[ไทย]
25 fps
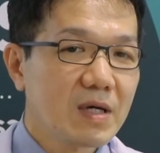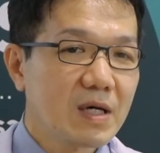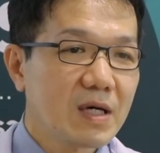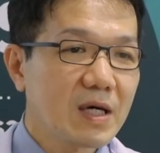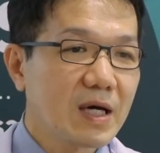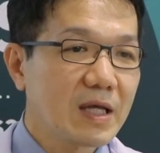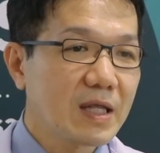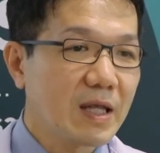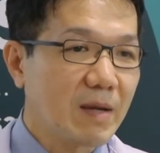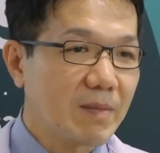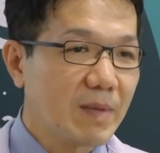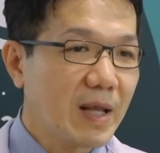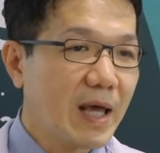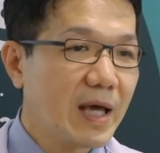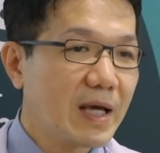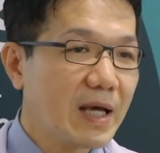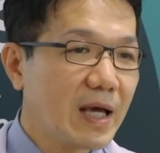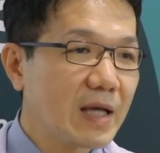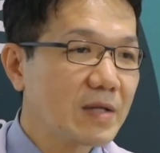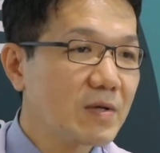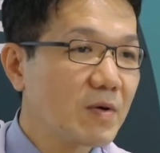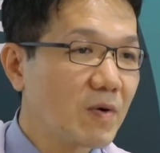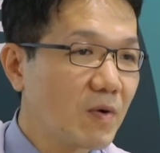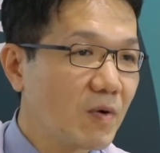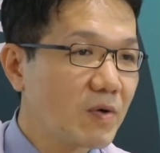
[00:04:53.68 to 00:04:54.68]
คืออันดับแรก
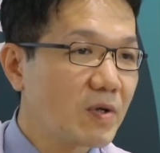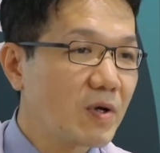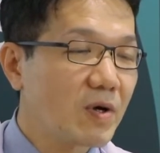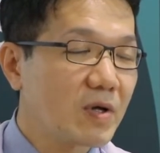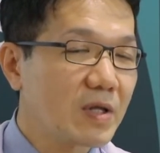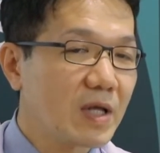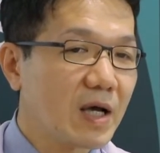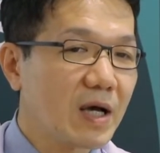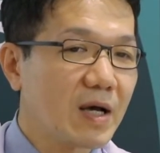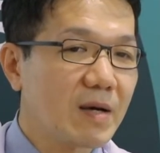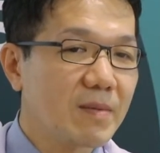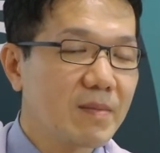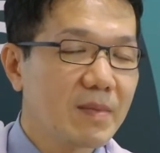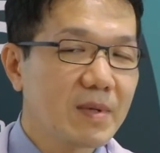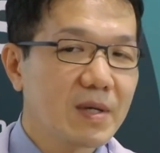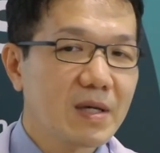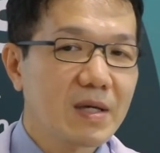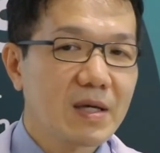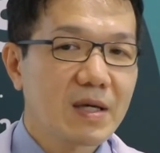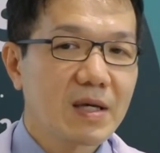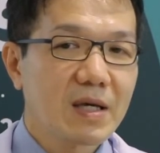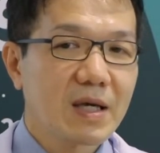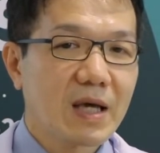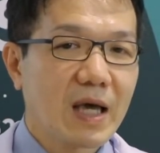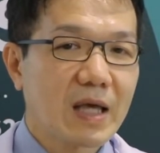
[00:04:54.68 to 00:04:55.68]
การกรนก่อนนะครับ
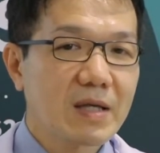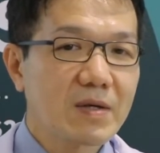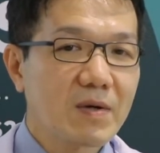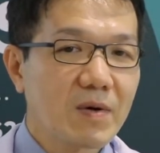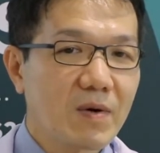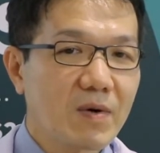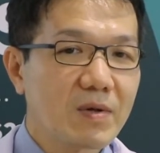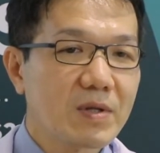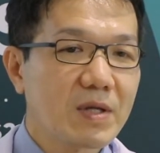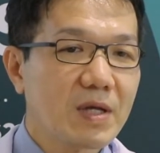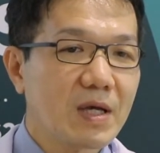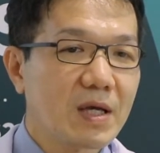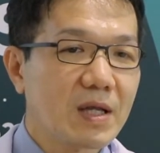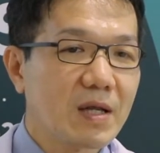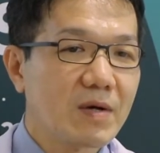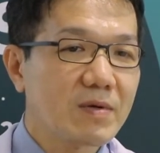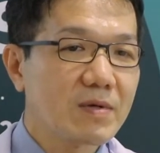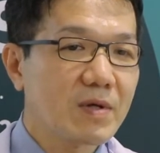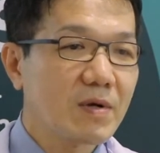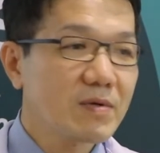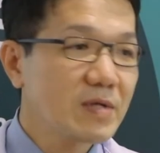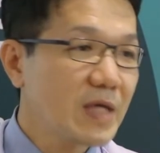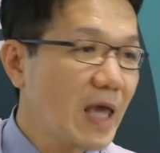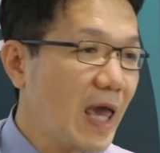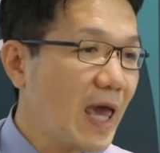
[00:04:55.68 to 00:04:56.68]
การกรนเนี่ยเรา
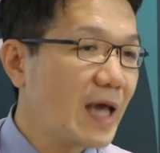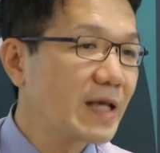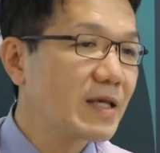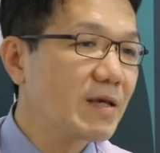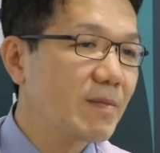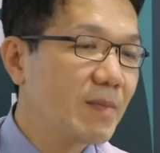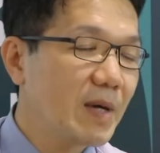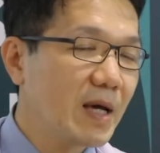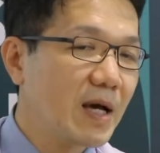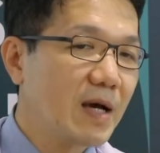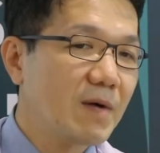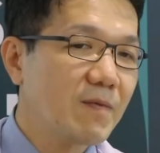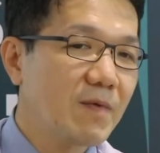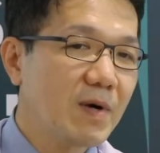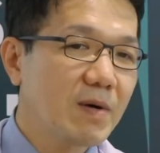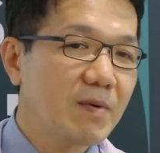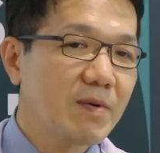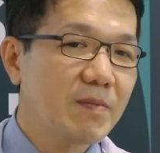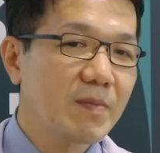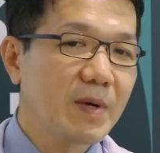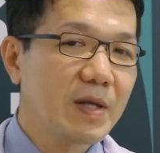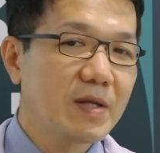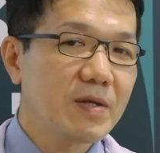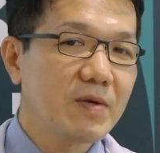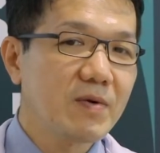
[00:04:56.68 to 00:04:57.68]
ต้องแยกใช่ไหมครับว่า
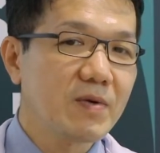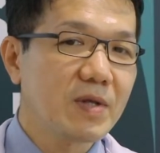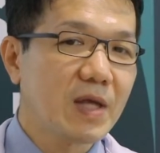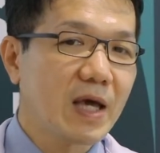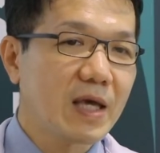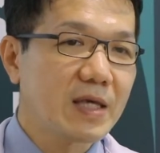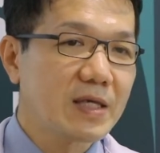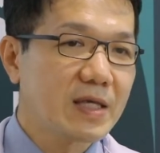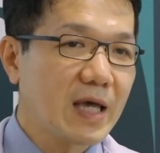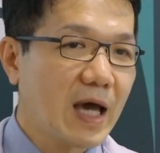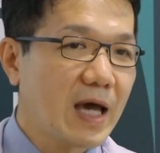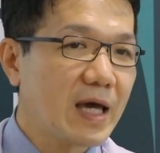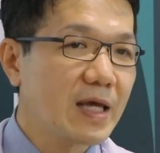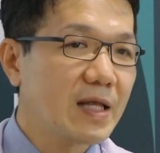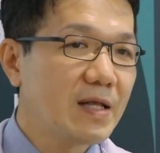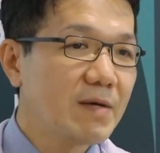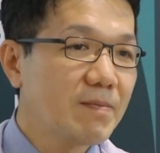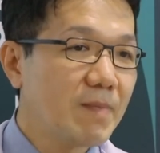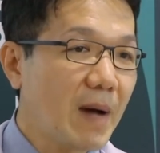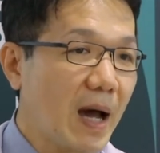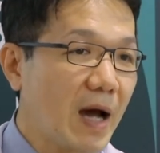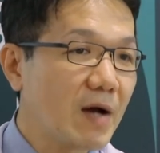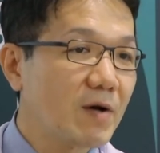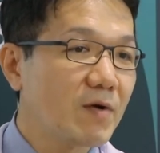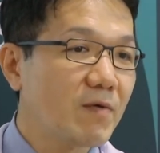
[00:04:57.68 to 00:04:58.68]
มันเป็นหยุดหายใจห
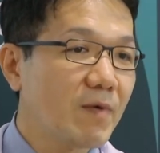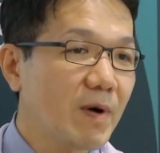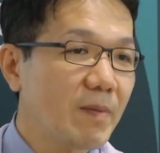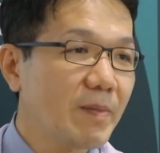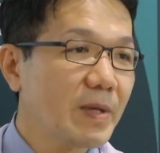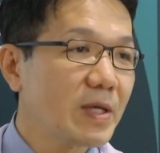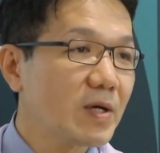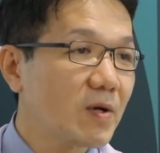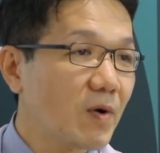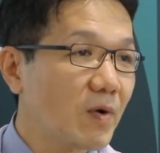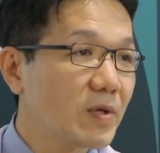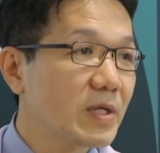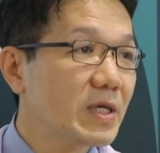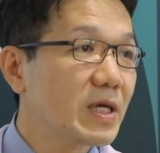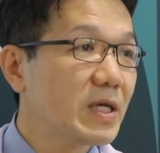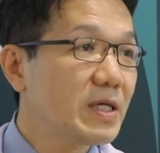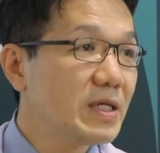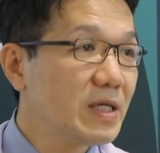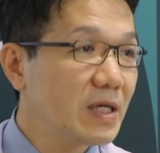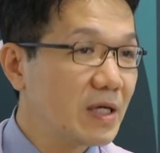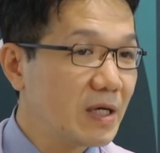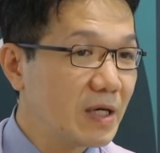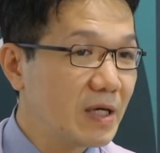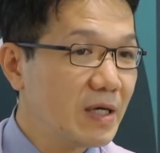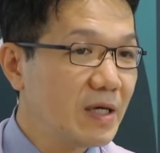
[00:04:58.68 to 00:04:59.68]
รือเปล่าหรือว่าเป็นกรนเฉ
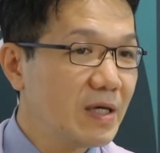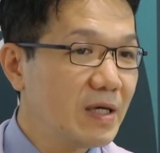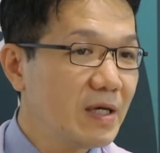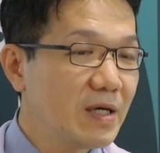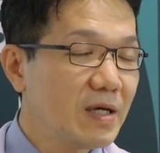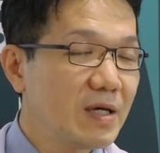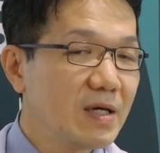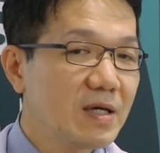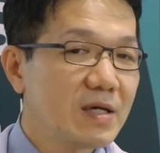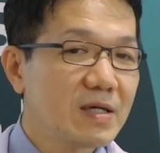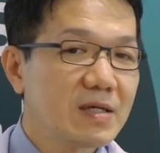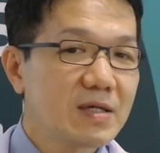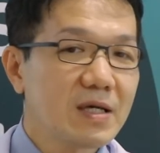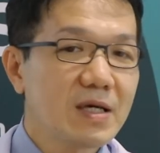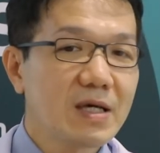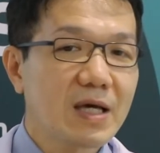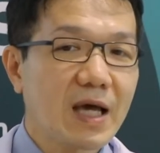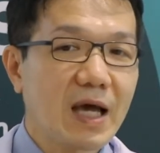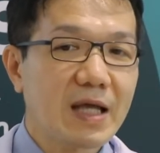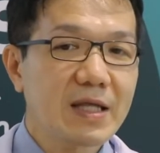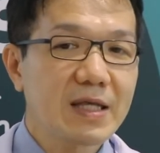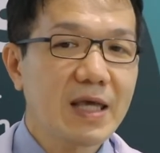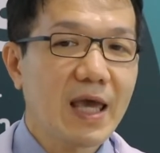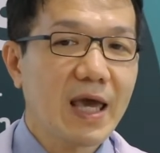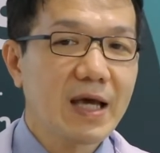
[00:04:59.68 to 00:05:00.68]
ยๆซึ่ง
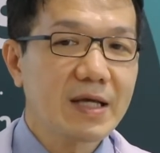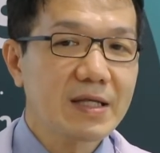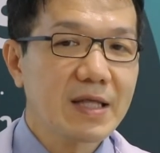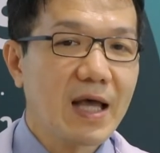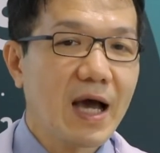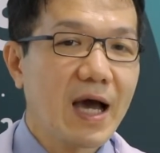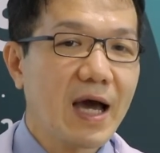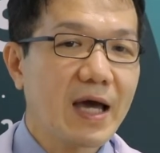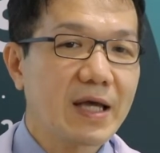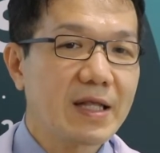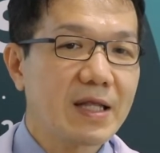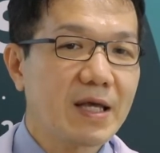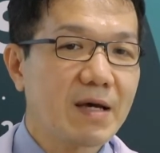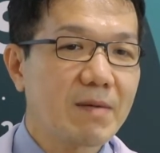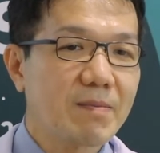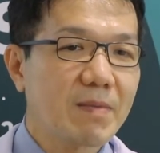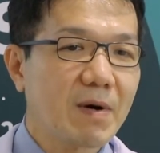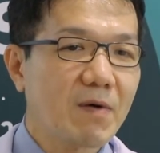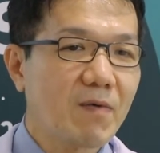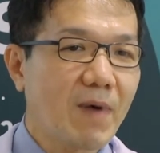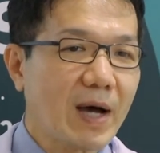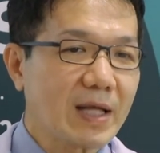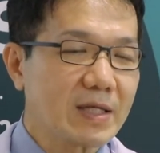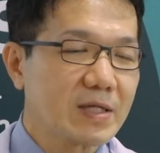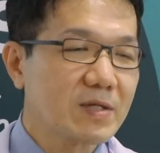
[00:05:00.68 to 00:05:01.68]
การแยกได้เนี่ย
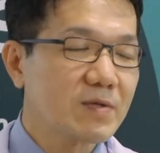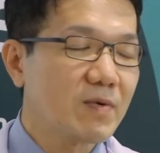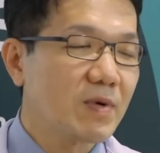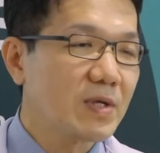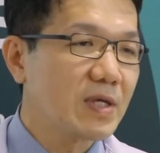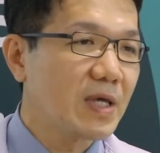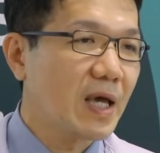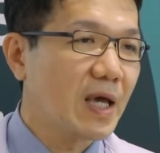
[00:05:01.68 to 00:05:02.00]
ประวัติส่วน